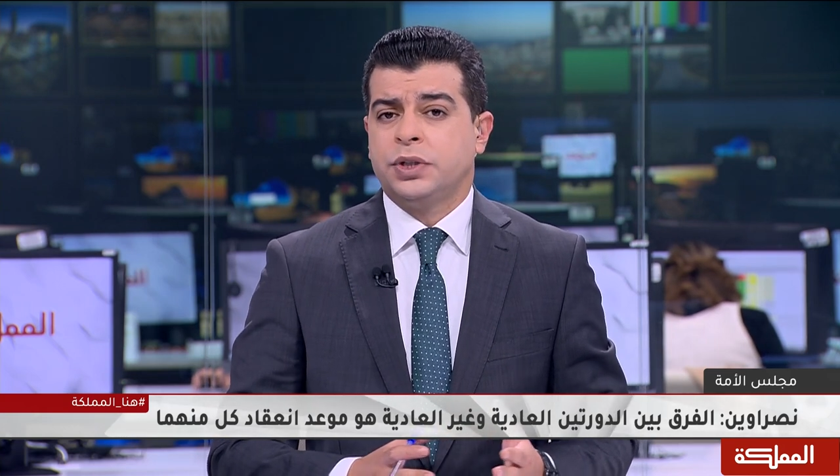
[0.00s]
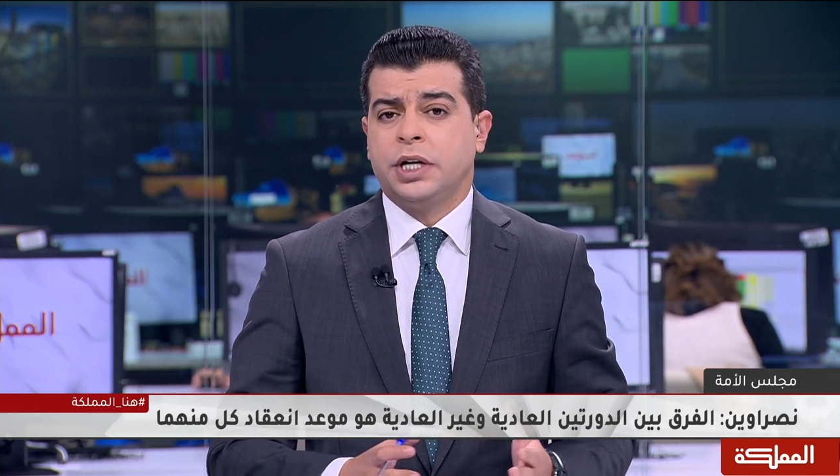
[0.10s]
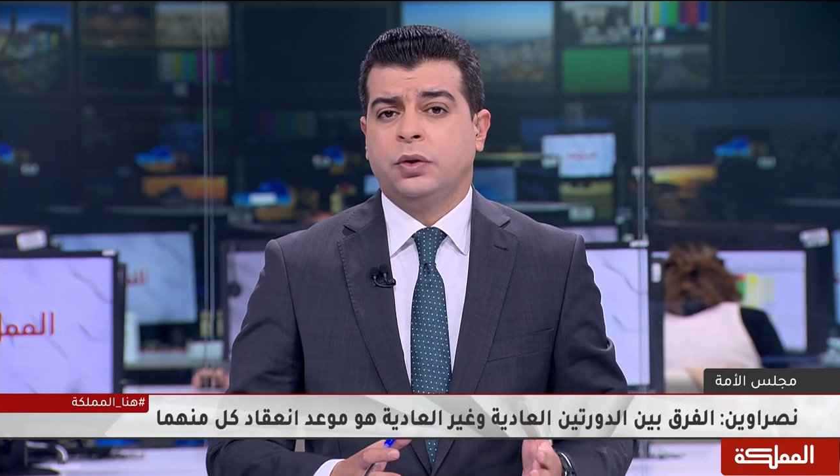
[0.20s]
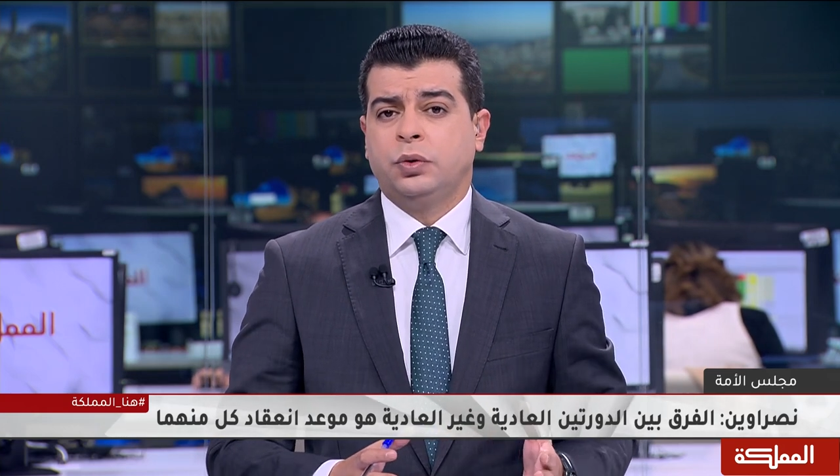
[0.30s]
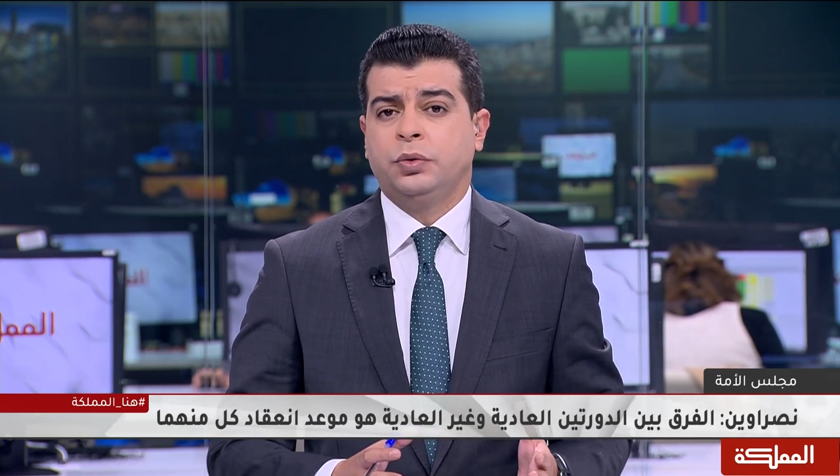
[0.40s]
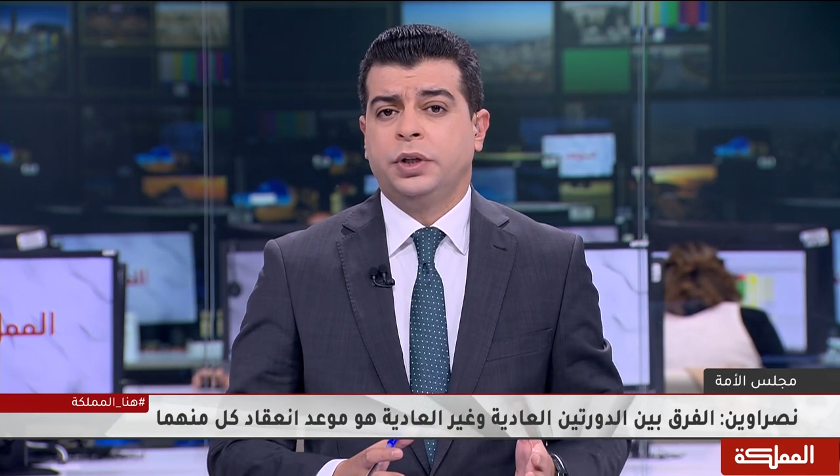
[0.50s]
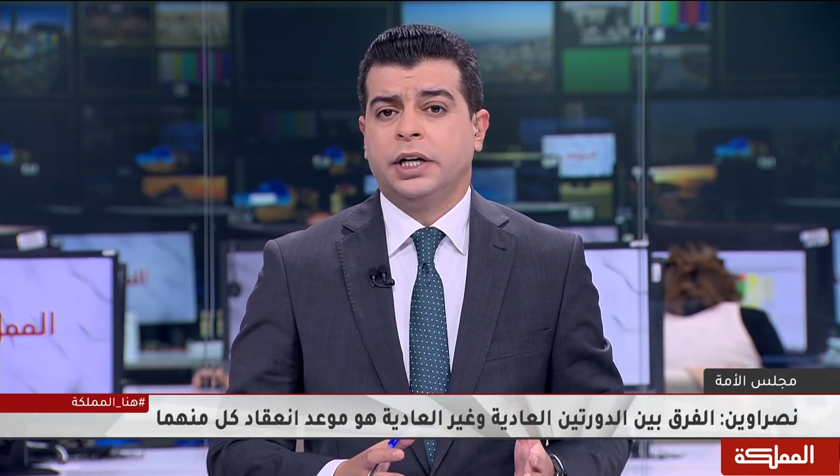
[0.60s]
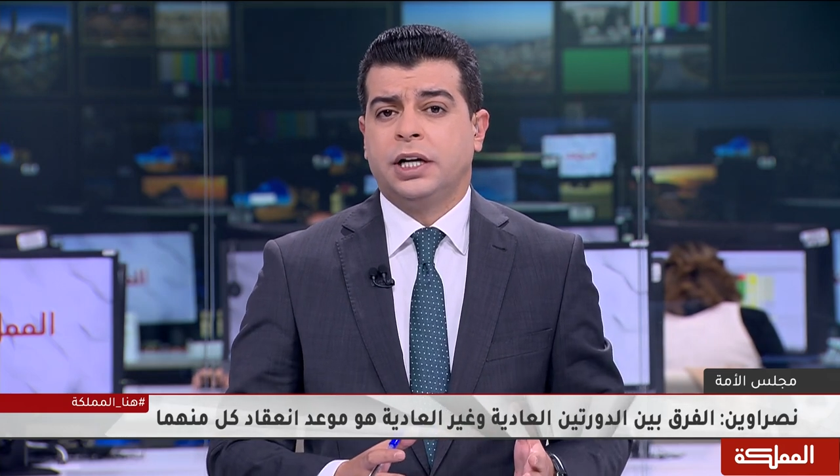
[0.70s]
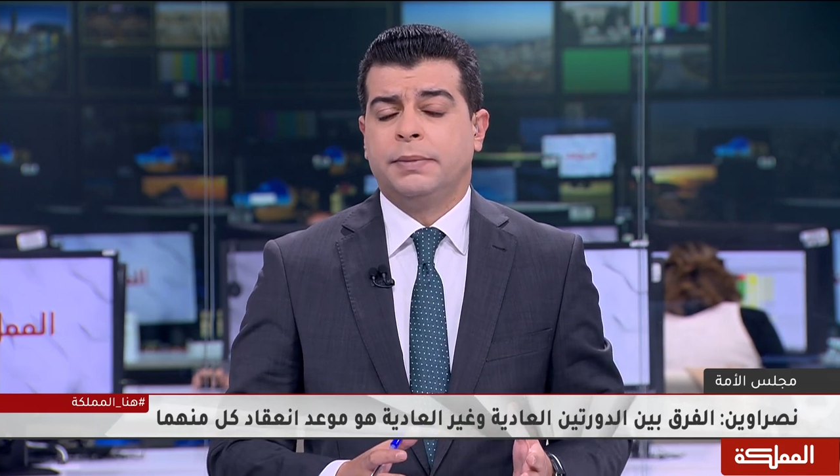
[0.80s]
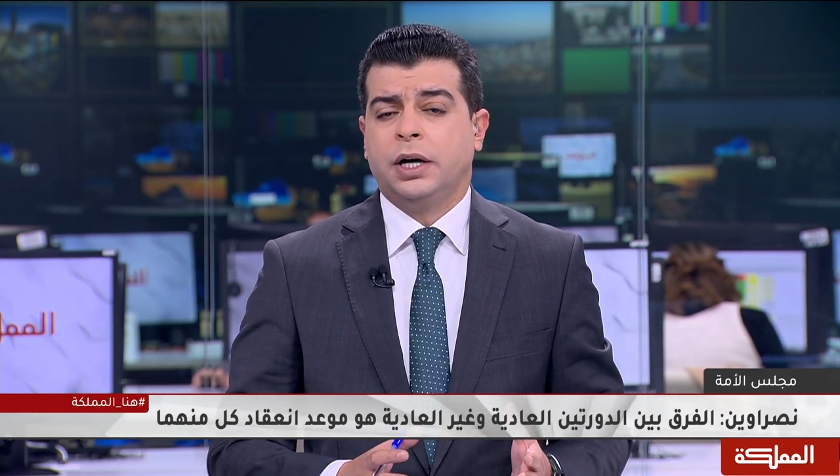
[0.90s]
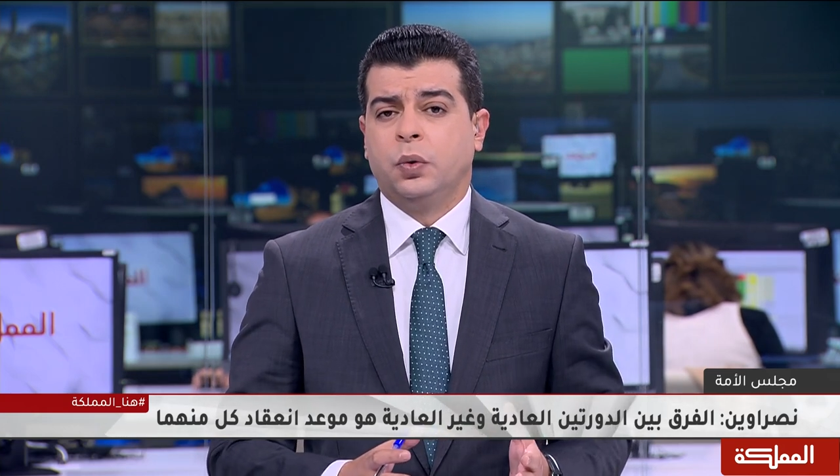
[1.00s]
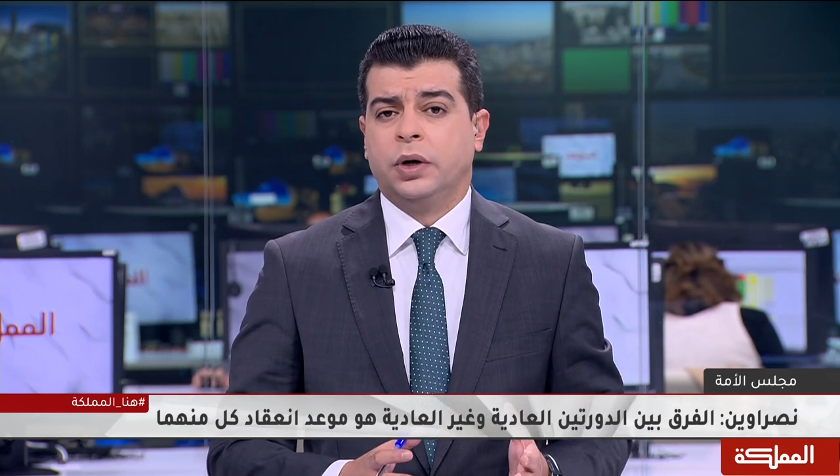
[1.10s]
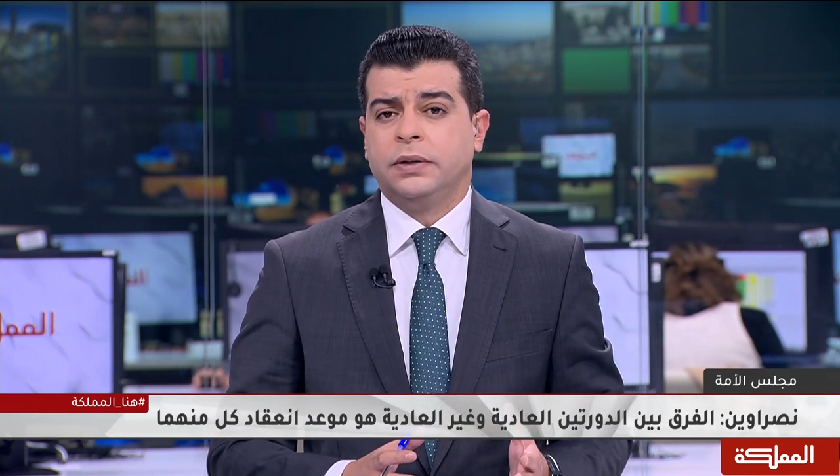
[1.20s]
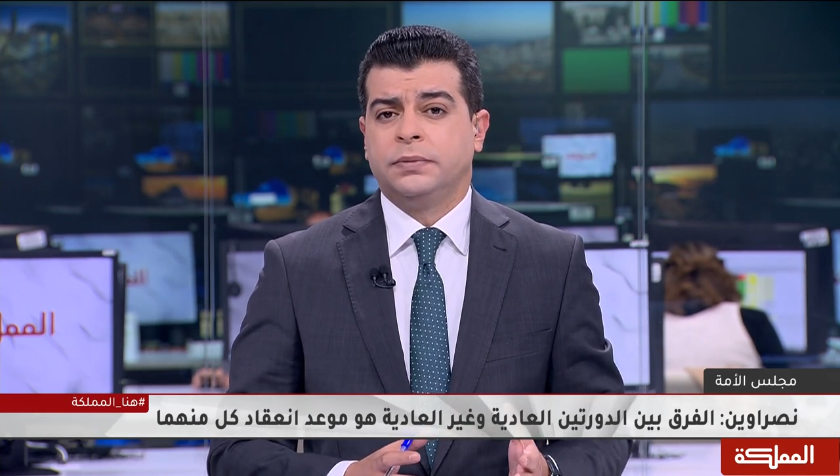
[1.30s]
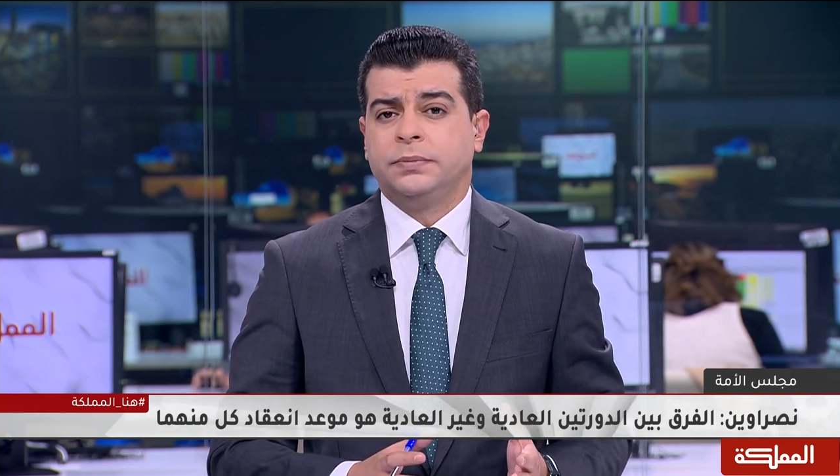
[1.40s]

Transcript: سيكون كما هو؟